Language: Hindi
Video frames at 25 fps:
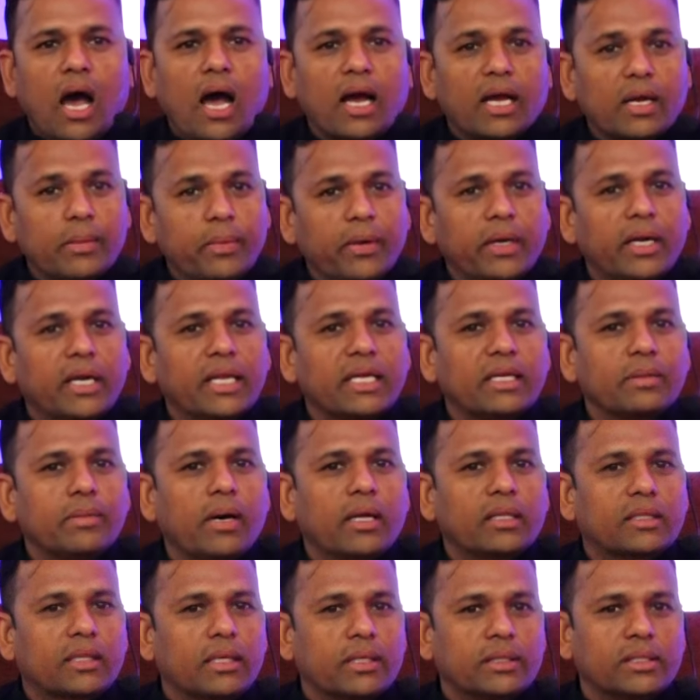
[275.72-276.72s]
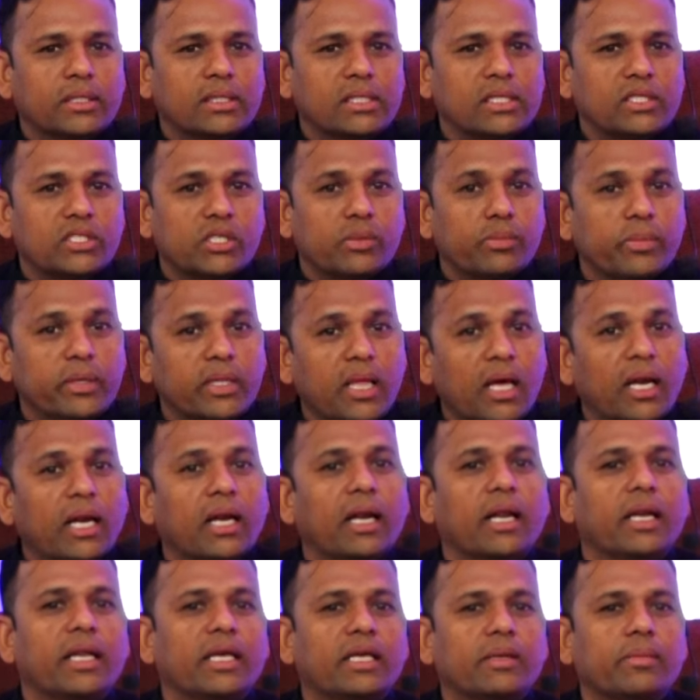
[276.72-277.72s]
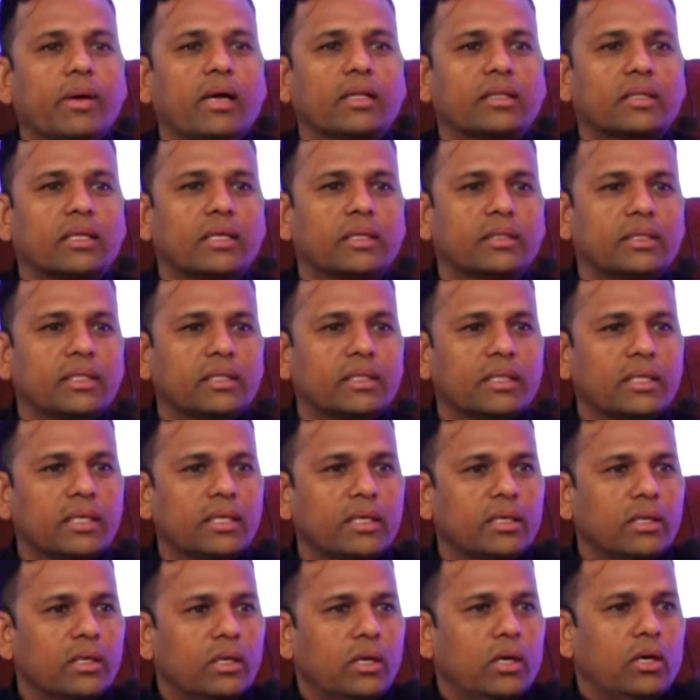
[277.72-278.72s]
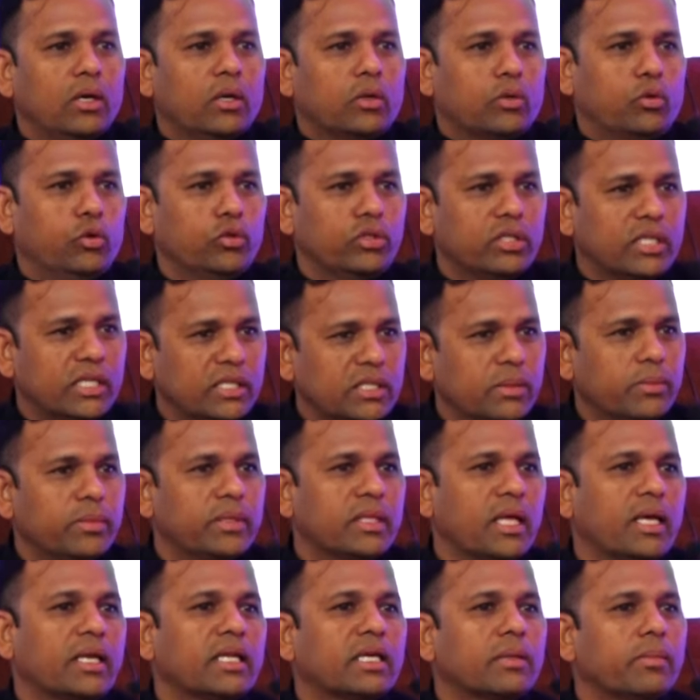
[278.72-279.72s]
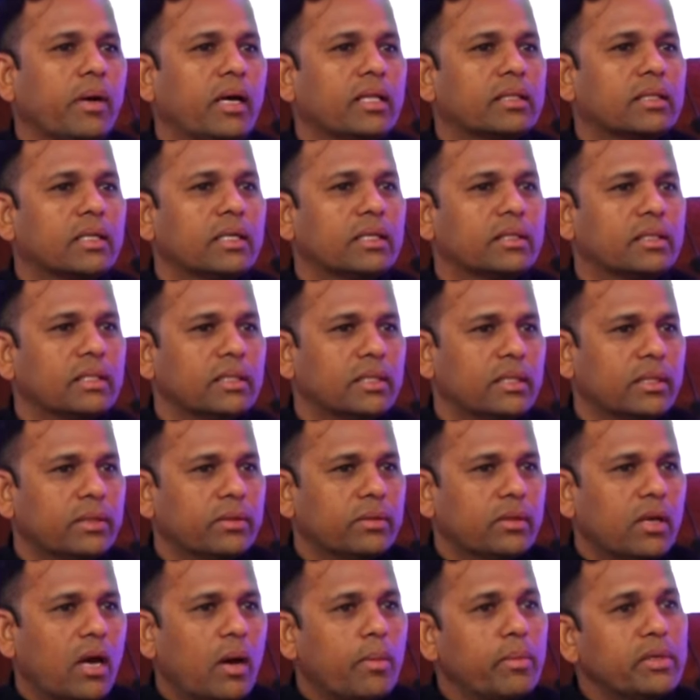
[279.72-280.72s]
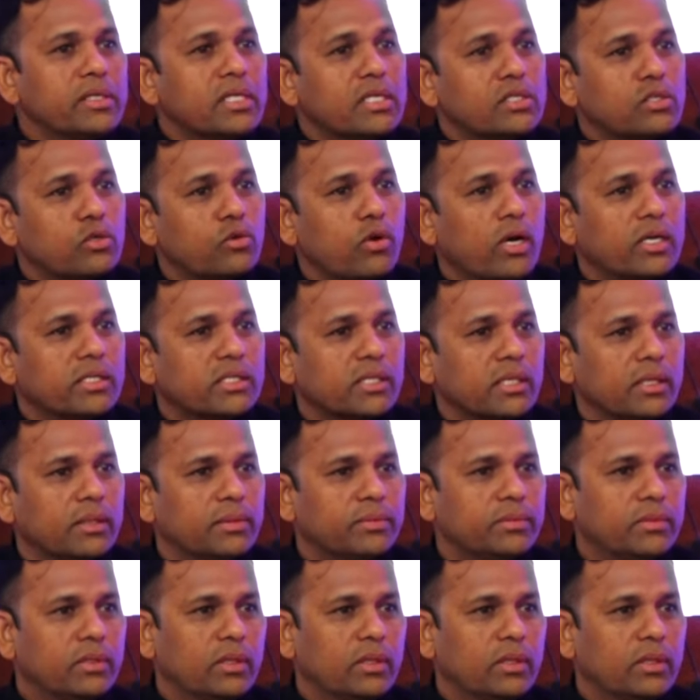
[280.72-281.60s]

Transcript: आगे बढ़ने की बात करते थे जिम्मेदारी लेने की बात करते थे खुद की जिम्मेदारी की बात करते थे हमेशा शुरुआत से